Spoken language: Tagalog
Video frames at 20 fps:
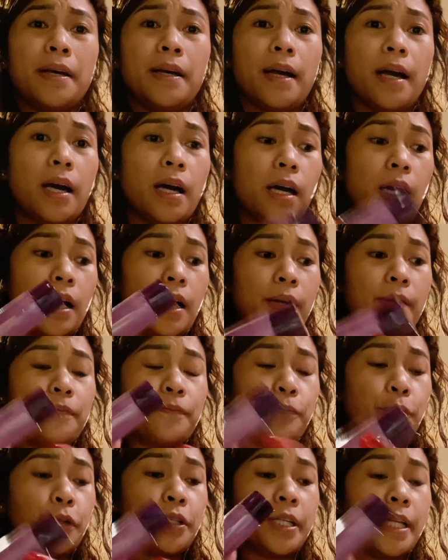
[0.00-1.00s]
uh,
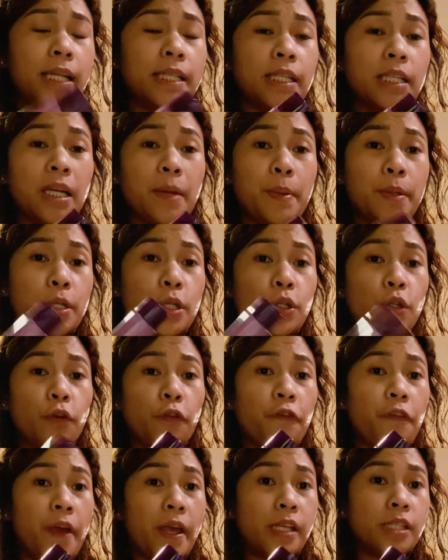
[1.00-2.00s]
pwede natin gamitin tong
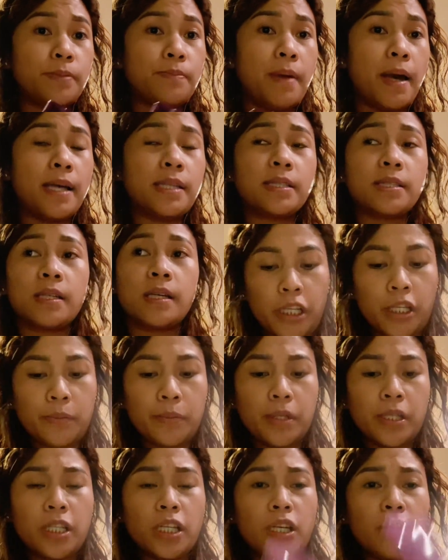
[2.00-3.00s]
face mask.
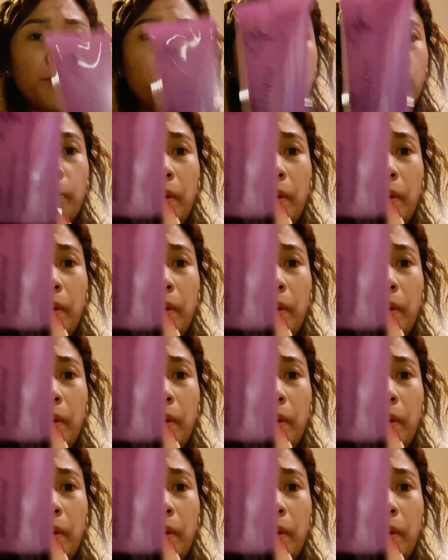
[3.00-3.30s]
Hindi nyo po ito